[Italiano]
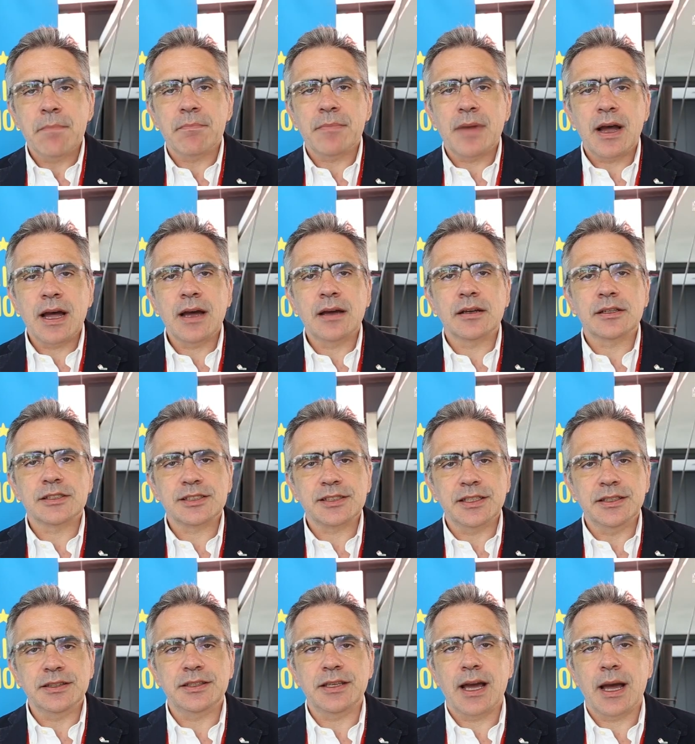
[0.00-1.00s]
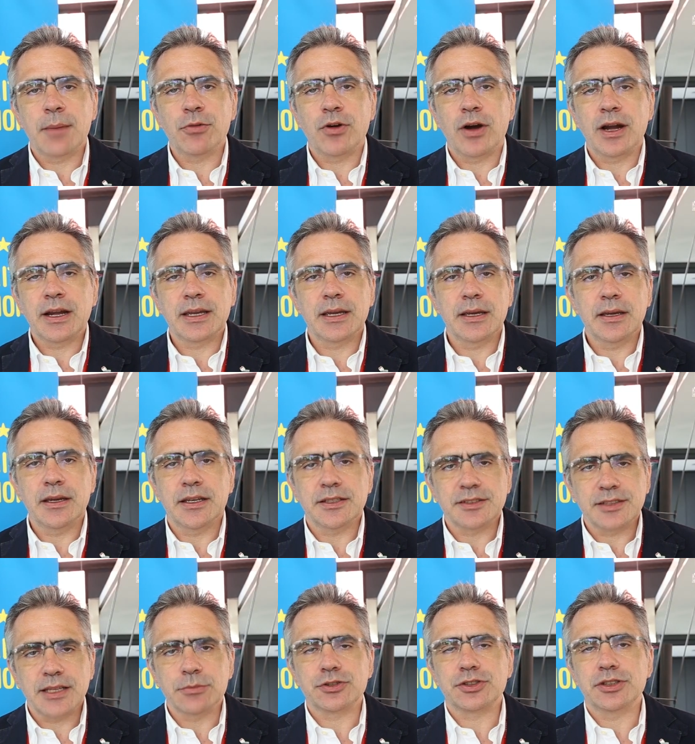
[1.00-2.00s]
ma sentiamo anche e
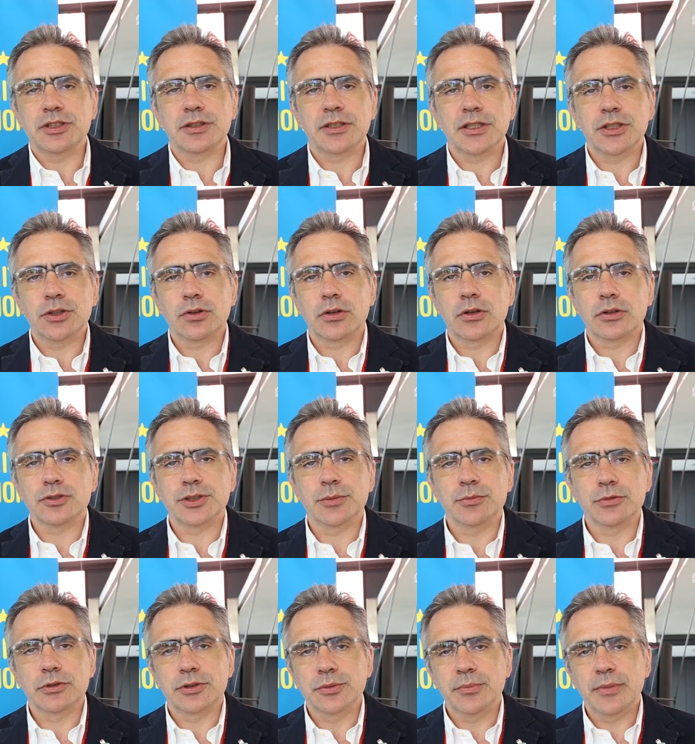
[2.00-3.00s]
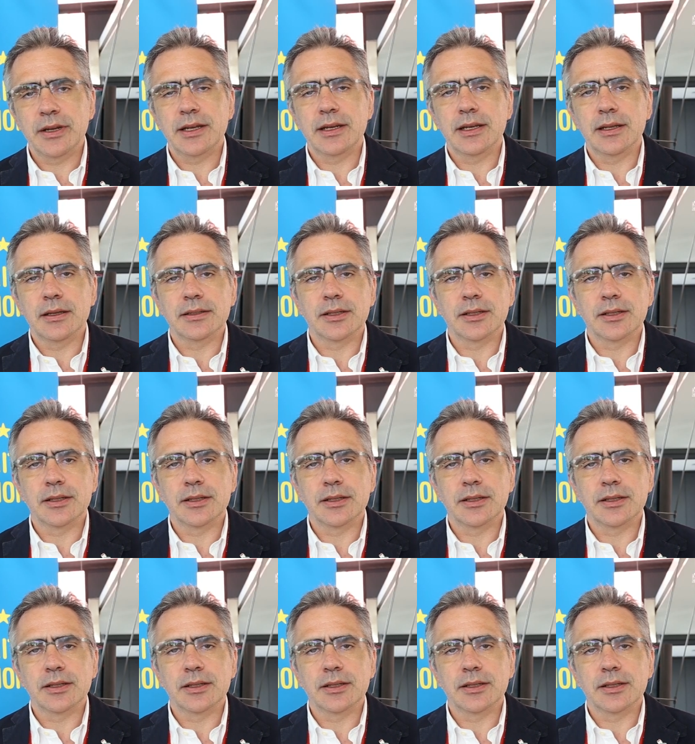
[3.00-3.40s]
stiamo sentendo cose molto belle